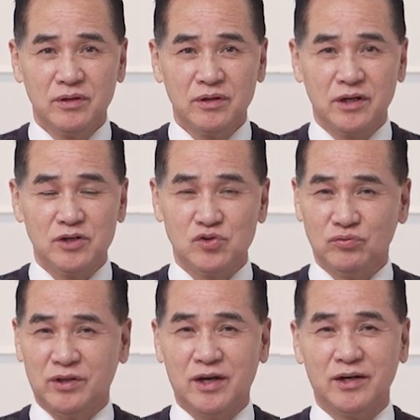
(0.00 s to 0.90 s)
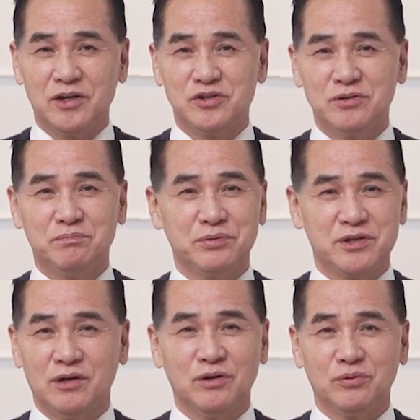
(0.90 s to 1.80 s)
可以煮汤来吃，不
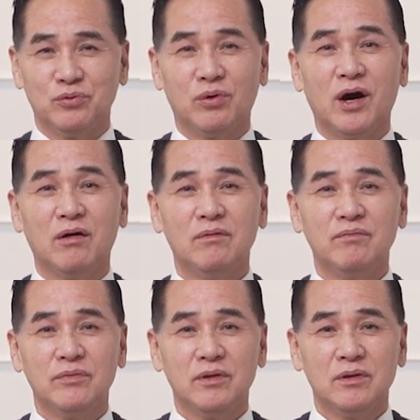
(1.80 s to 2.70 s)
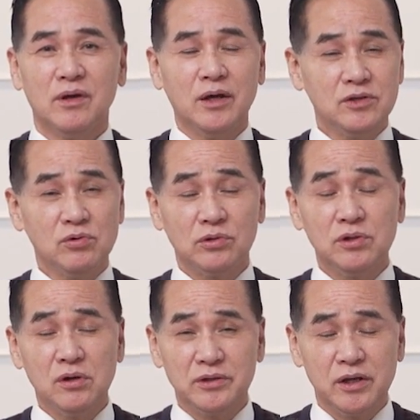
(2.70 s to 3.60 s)
晓得有多好。”哎，结果
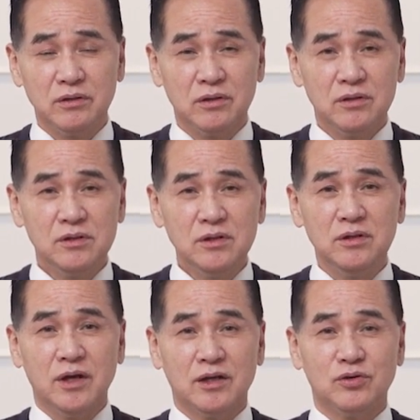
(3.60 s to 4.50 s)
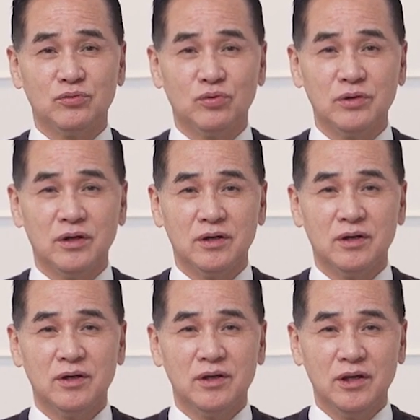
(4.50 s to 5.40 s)
第二天，易牙就炖了
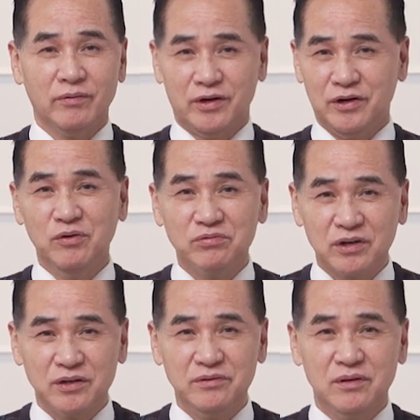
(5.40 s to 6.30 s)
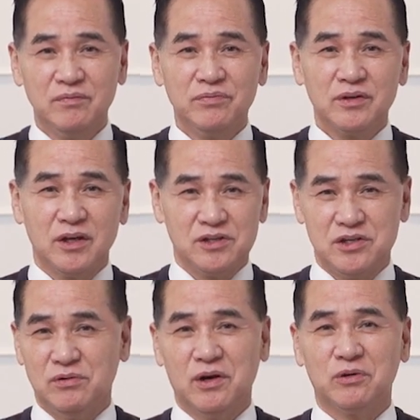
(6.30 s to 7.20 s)
一碗肉羹给
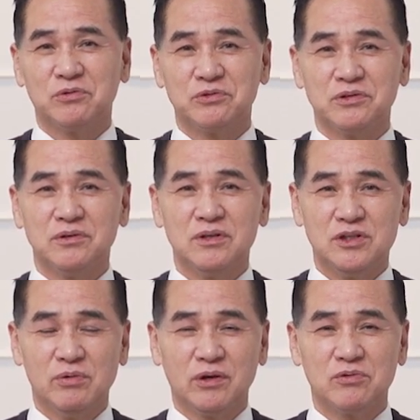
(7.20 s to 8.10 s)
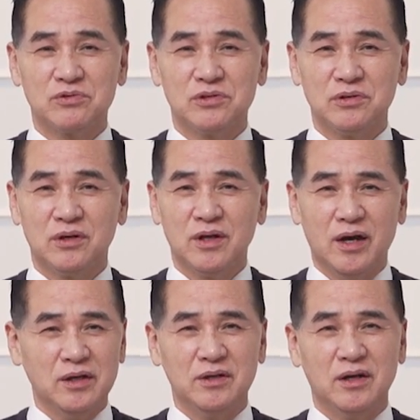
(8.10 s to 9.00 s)
齐桓公吃，齐桓公吃了，
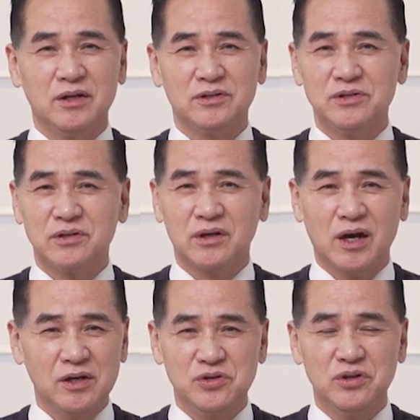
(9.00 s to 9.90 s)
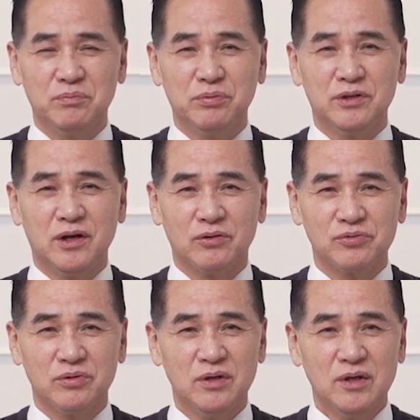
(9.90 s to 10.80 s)
哎呀，那真是开心的不得了，
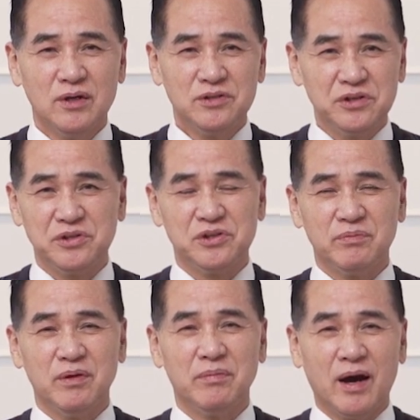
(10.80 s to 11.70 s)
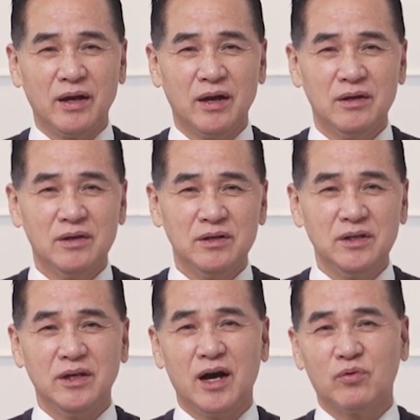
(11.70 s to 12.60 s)
说：“这是什么吧？”
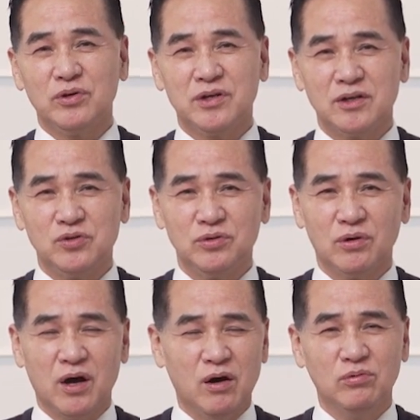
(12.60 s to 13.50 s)
易牙跪下去就嚎